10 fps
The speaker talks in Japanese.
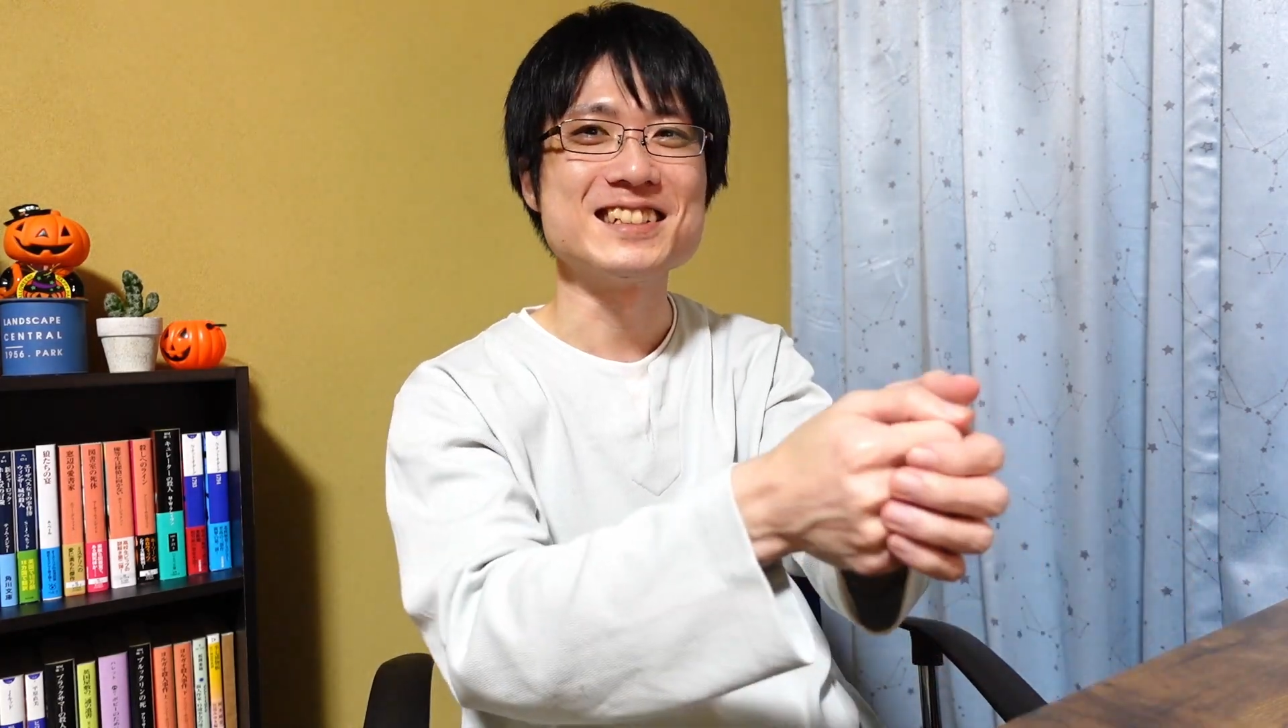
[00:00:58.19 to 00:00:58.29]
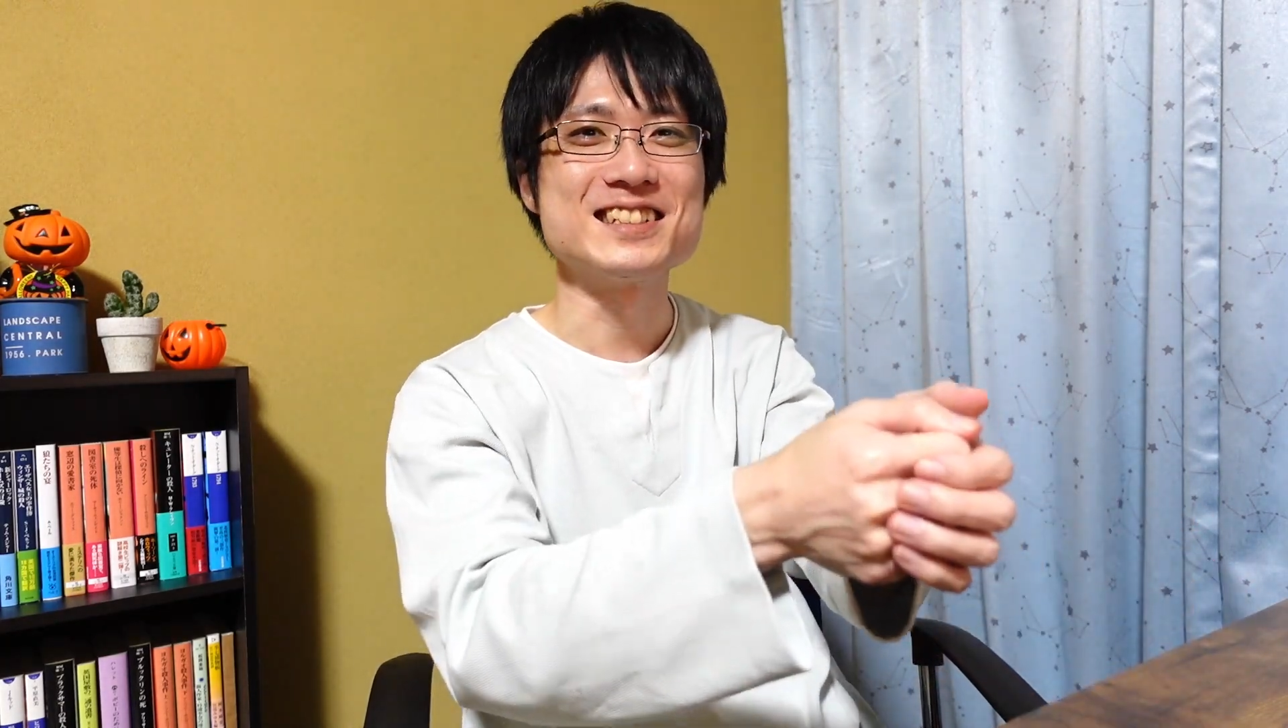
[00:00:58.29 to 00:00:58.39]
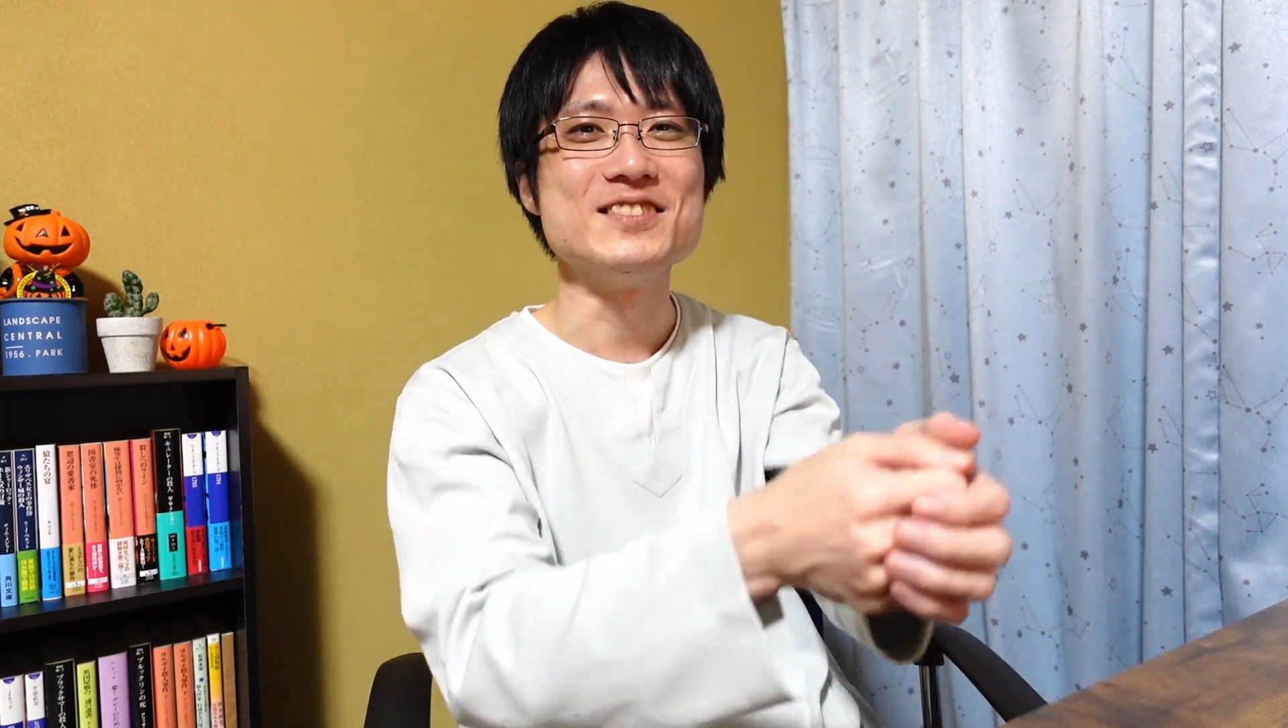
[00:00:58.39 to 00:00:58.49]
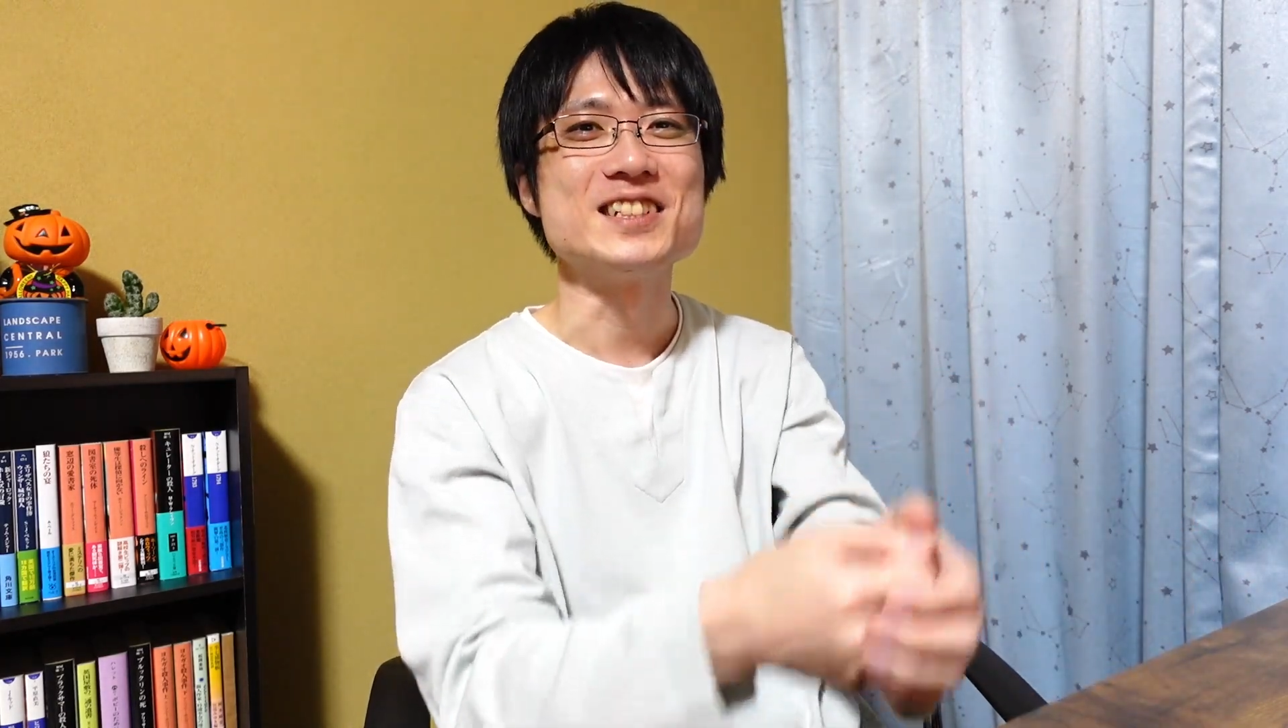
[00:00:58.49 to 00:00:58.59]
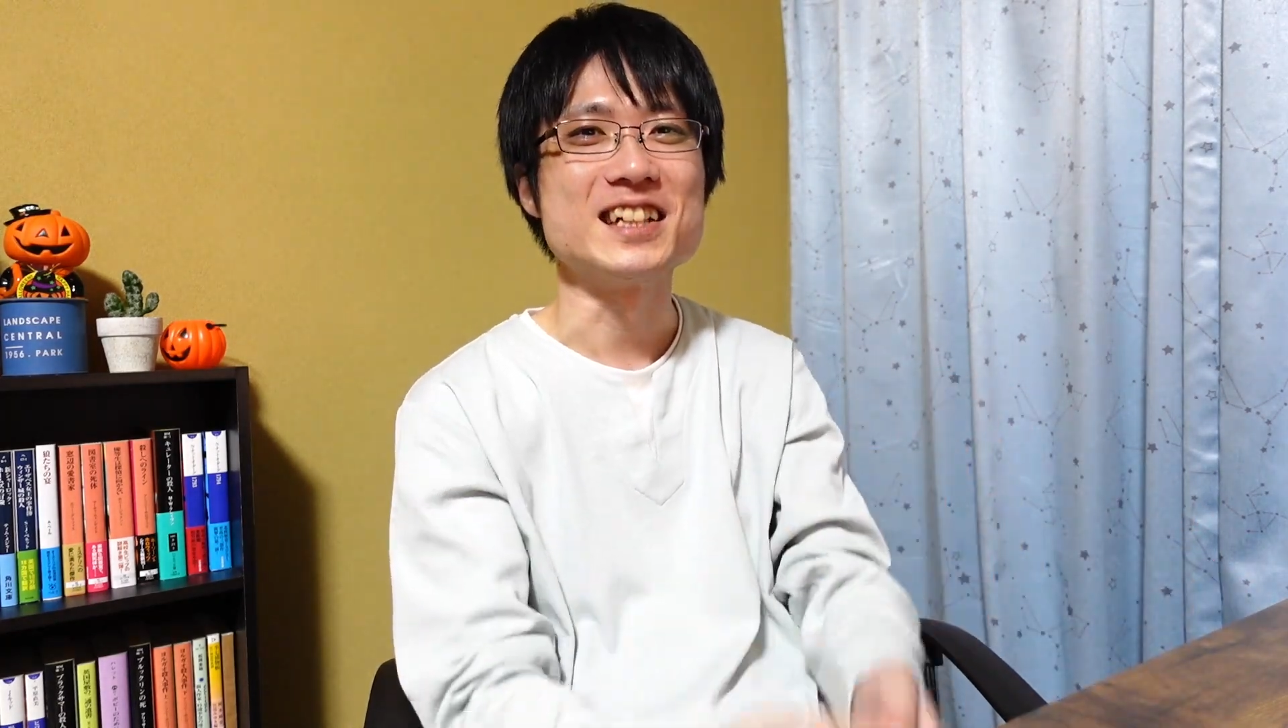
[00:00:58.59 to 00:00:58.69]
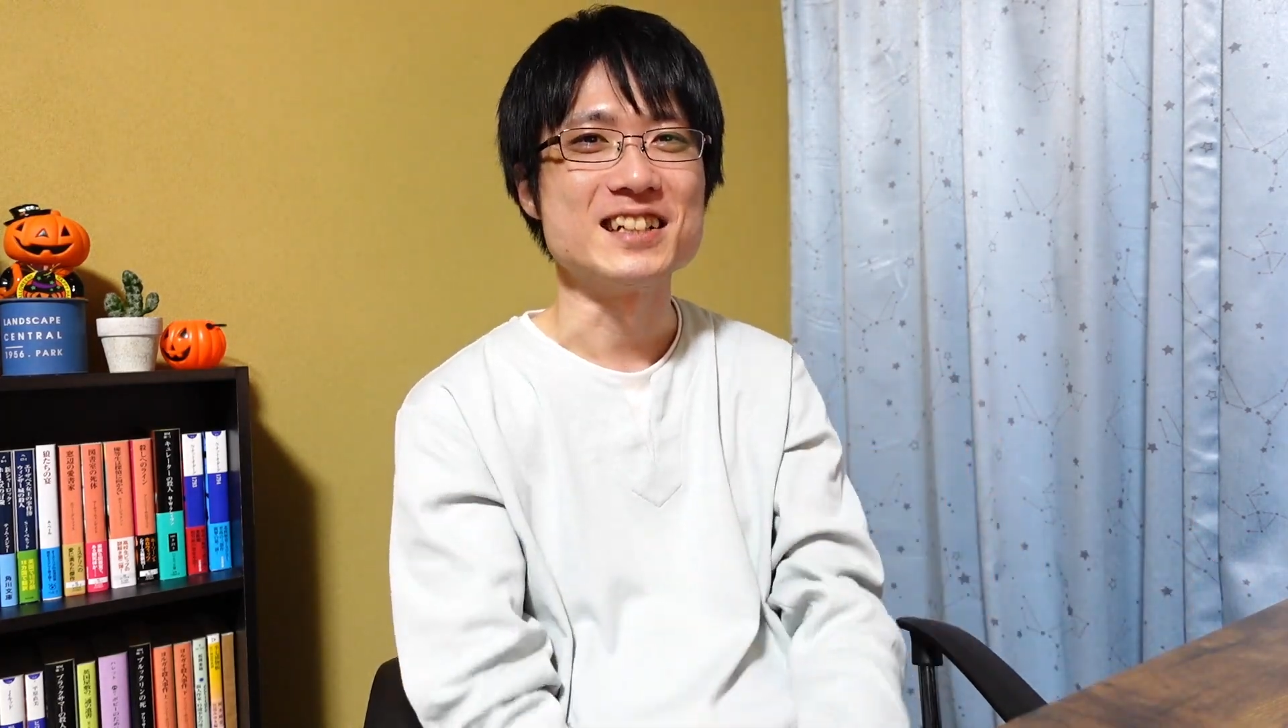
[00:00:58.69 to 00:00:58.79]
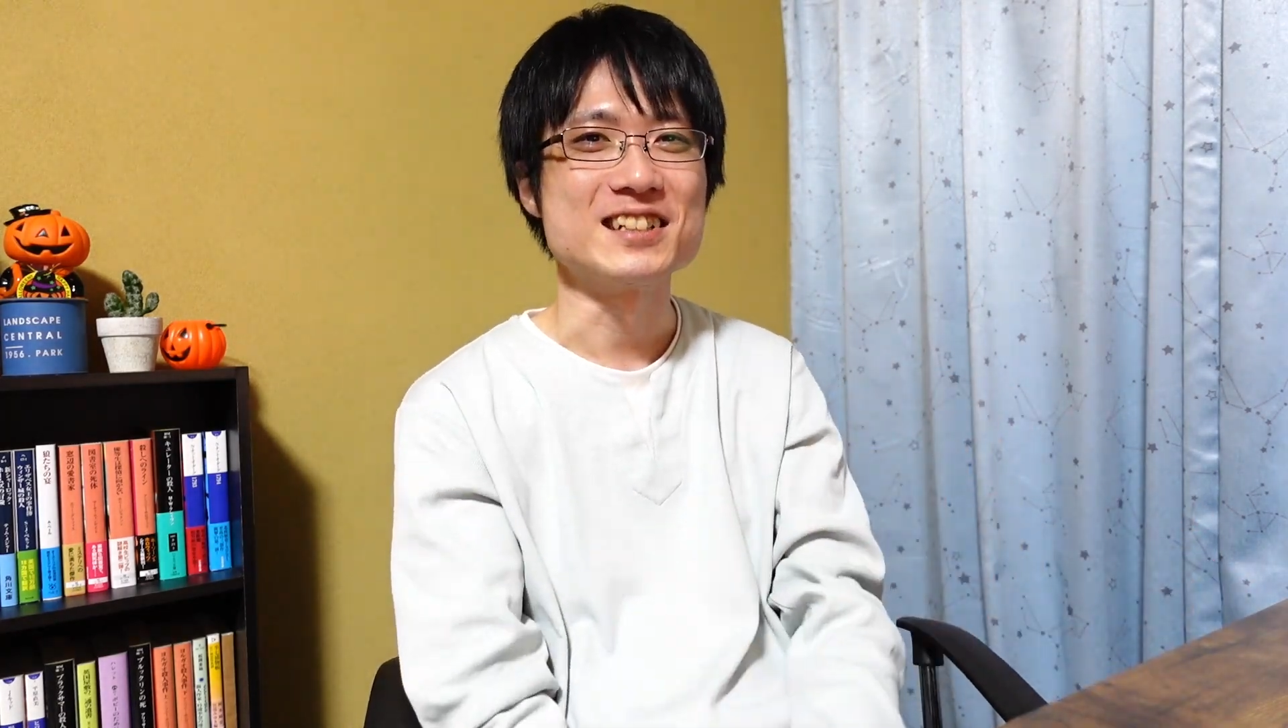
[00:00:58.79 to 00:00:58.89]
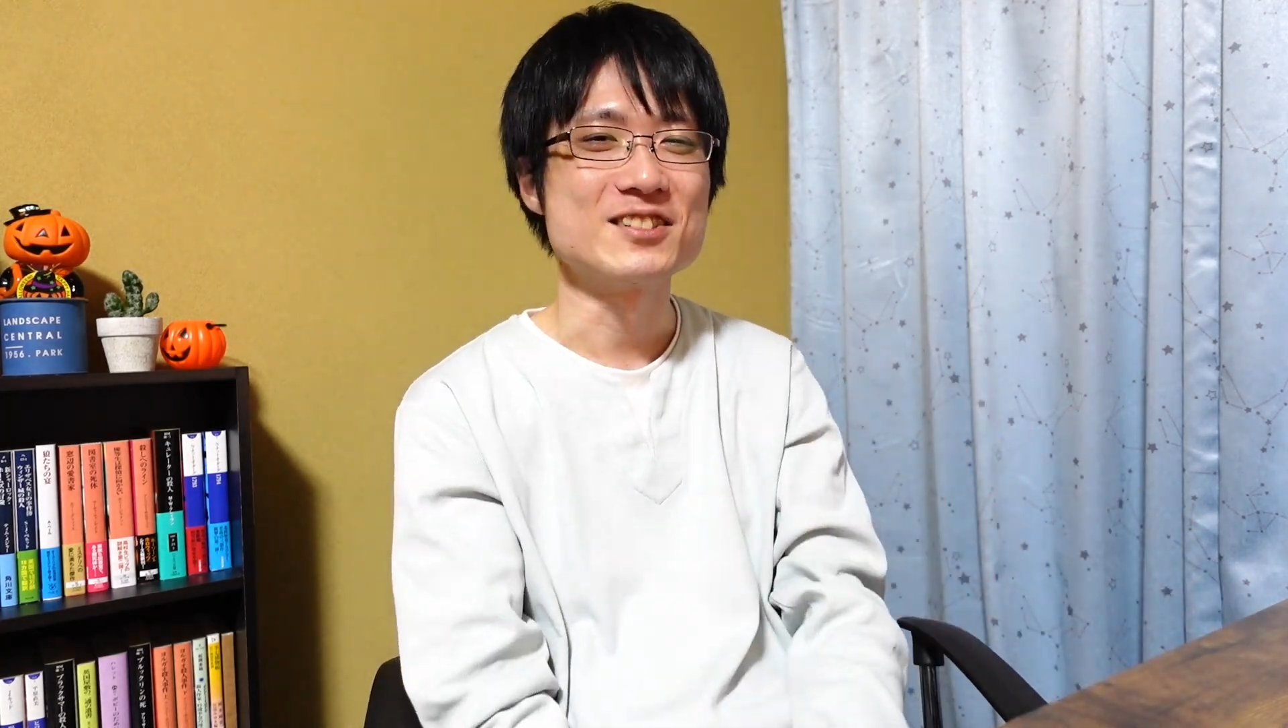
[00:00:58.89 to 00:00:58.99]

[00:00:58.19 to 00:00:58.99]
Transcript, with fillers: するみたいな、